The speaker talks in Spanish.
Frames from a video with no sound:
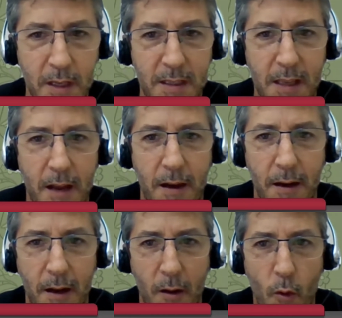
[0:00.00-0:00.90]
gastar
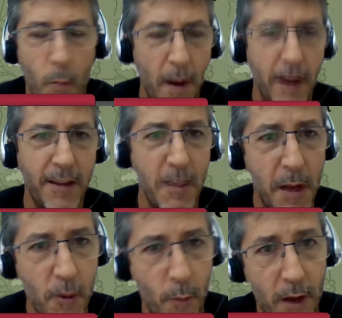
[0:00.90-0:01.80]
un planeta y
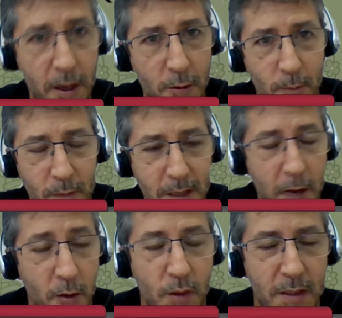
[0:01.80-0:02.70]
medio por año. Ya
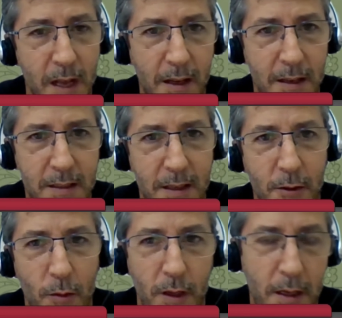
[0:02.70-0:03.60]
no nos está
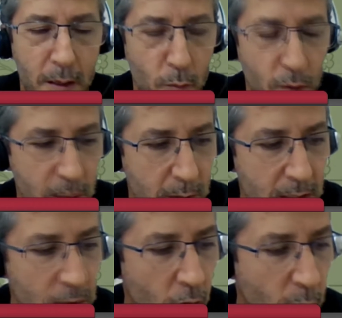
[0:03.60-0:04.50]
alcanzando y muchas
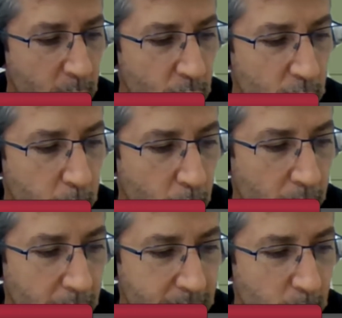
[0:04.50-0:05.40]
veces no lo vemos
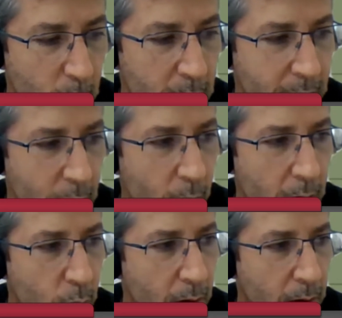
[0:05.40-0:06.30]
porque simplemente no
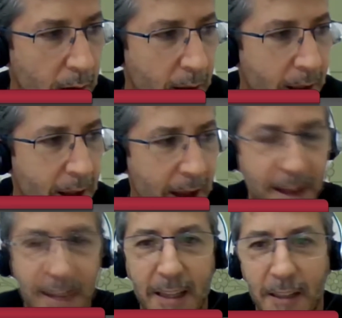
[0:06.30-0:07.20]
hay una
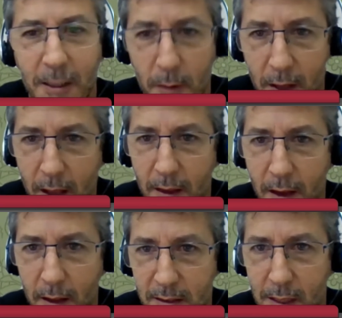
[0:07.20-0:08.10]
equitatividad
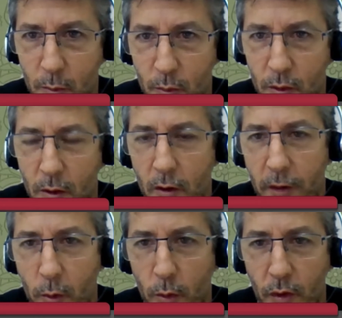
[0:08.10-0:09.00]
en la distribución de los
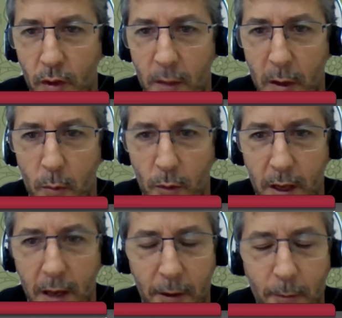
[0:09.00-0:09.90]
recursos a nivel
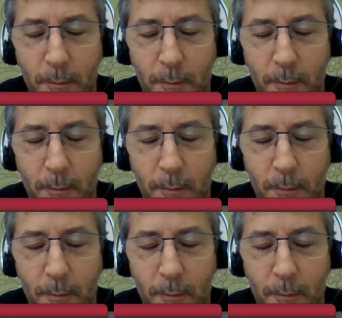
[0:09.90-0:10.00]
mundial.